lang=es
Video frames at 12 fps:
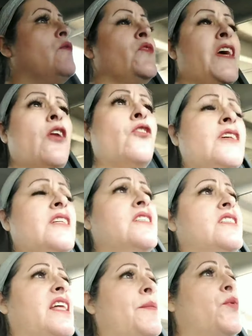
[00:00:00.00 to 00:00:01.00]
que un día lo
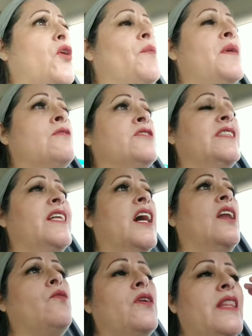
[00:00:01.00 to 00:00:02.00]
necesitan, por lo menos ya
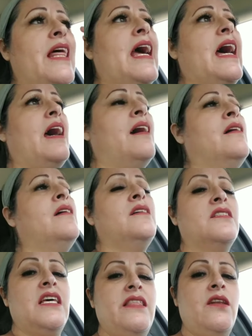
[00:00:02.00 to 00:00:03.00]
tengan una idea,
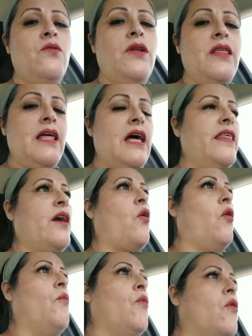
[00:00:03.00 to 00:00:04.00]
se den una idea de
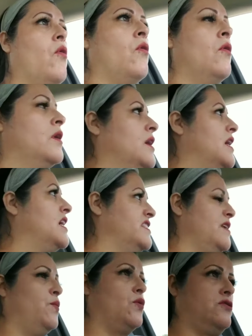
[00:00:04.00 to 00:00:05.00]
cómo
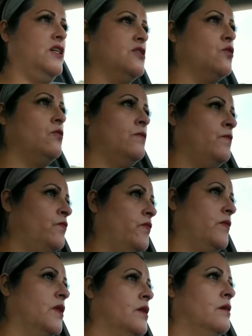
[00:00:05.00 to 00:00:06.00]
es el proceso.
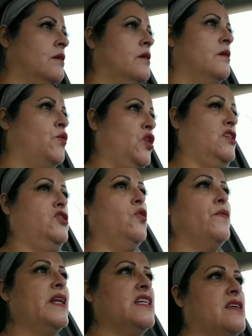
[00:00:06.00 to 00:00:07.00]
Porque si
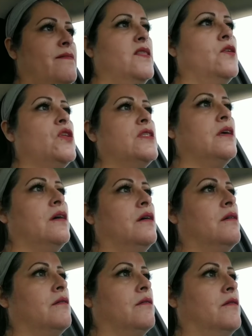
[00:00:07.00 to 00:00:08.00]
yo hubiera sabido, eh,
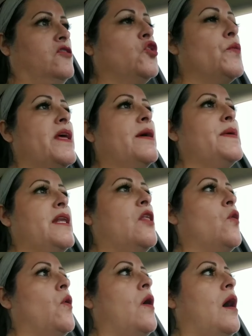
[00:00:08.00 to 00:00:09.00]
si yo hubiera
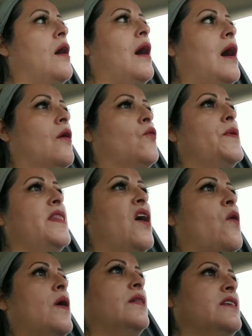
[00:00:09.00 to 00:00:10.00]
mirado un
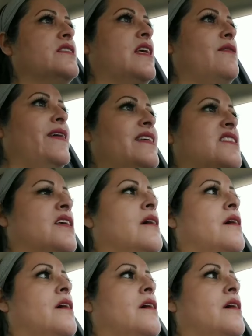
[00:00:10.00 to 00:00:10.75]
video antes, tal vez